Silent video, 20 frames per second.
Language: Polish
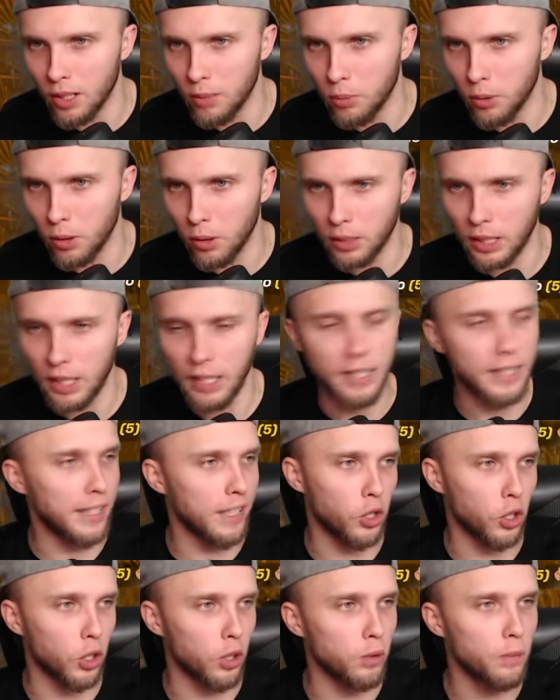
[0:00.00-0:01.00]
bo tak
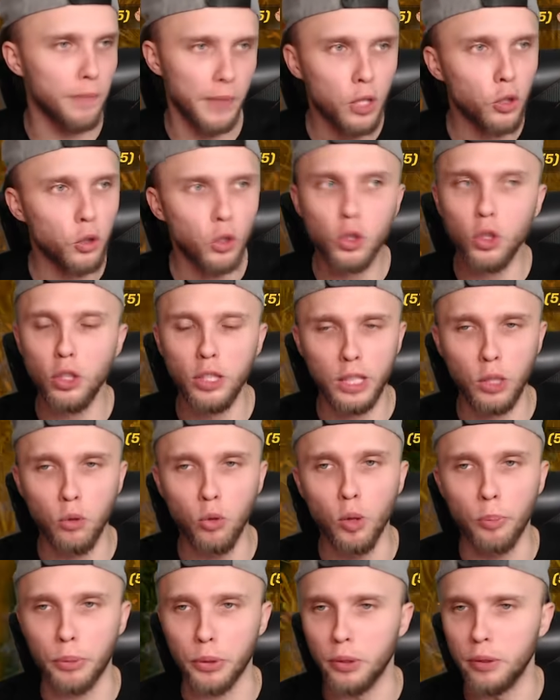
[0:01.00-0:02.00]
ręką to trochę
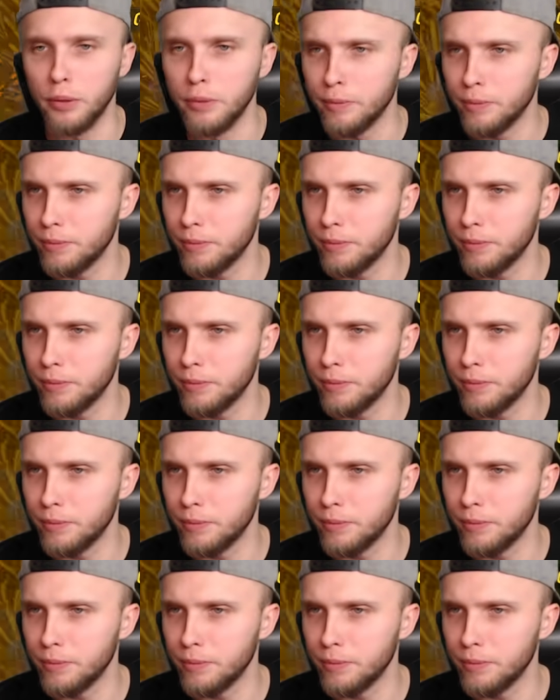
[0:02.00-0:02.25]
głupio.